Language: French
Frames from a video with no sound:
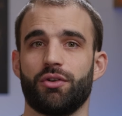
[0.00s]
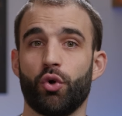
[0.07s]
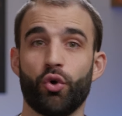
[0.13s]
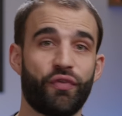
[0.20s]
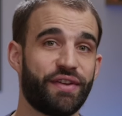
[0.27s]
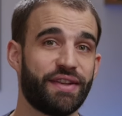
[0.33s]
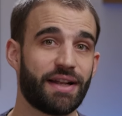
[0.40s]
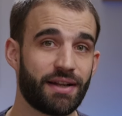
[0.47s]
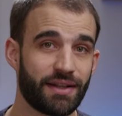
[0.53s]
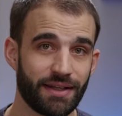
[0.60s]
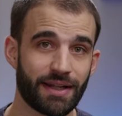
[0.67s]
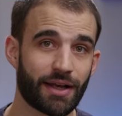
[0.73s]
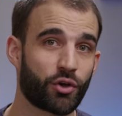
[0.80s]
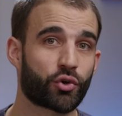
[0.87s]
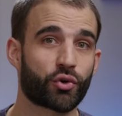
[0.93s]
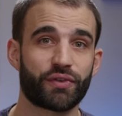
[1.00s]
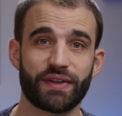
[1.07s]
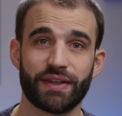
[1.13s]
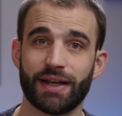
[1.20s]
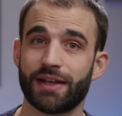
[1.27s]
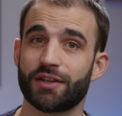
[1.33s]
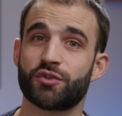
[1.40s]
Au final, il a
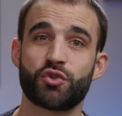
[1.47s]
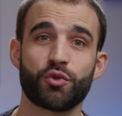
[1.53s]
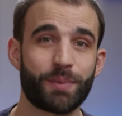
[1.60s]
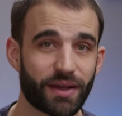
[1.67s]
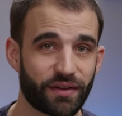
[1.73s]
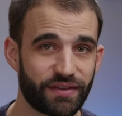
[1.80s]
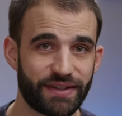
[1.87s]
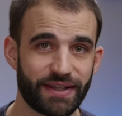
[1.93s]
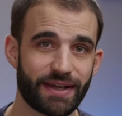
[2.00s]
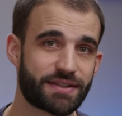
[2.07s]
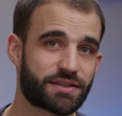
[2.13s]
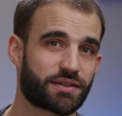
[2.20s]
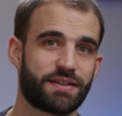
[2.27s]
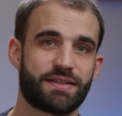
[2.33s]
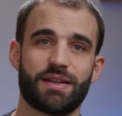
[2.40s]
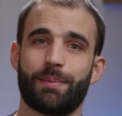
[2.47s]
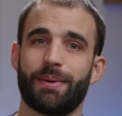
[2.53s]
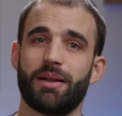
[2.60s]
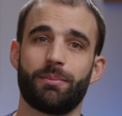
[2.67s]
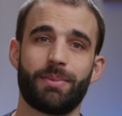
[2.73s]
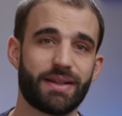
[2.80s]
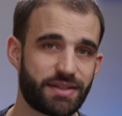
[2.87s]
recruté un super vidéaste qui
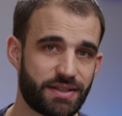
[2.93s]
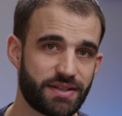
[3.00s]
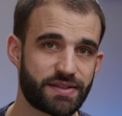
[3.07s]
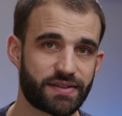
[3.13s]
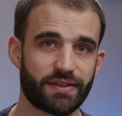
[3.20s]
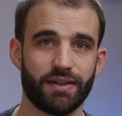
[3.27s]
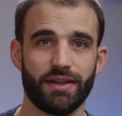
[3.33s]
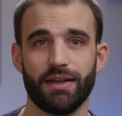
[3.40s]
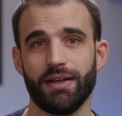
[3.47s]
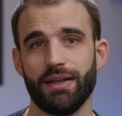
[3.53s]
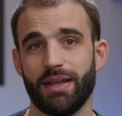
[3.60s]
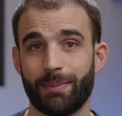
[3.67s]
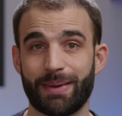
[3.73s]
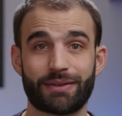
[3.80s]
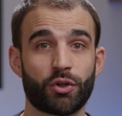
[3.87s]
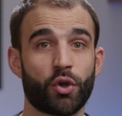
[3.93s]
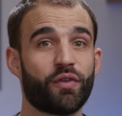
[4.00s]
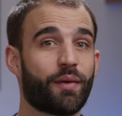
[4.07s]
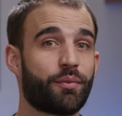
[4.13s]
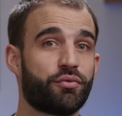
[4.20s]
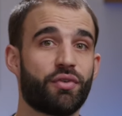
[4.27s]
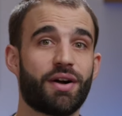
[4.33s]
s'appelle Baptiste, et maintenant on
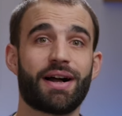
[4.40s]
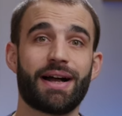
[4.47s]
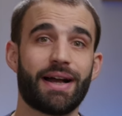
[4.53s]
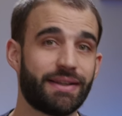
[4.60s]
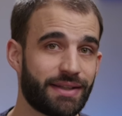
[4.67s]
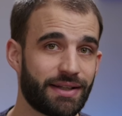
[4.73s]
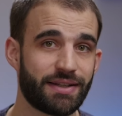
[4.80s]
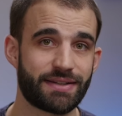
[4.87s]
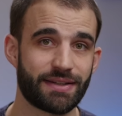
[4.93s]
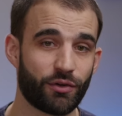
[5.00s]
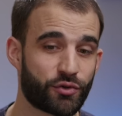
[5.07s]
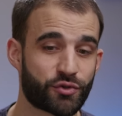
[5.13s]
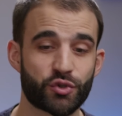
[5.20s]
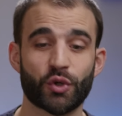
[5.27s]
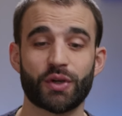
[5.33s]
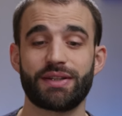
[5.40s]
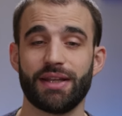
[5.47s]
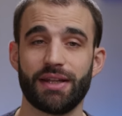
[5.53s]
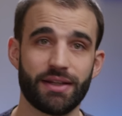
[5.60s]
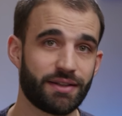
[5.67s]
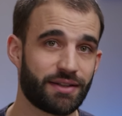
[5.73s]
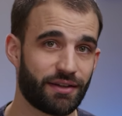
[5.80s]
va pouvoir analyser le
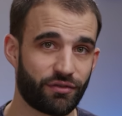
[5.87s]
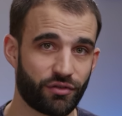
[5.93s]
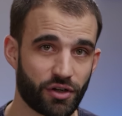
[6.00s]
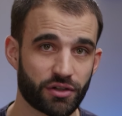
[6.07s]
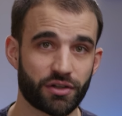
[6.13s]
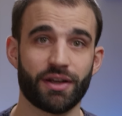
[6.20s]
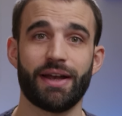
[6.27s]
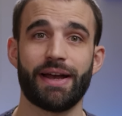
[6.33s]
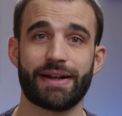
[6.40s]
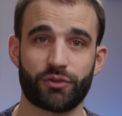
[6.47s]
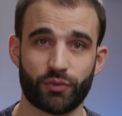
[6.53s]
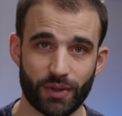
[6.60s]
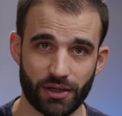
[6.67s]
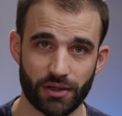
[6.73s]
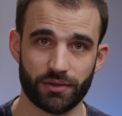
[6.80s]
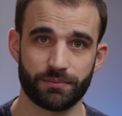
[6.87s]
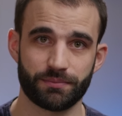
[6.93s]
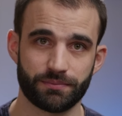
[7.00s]
storytelling des vlogs actuels.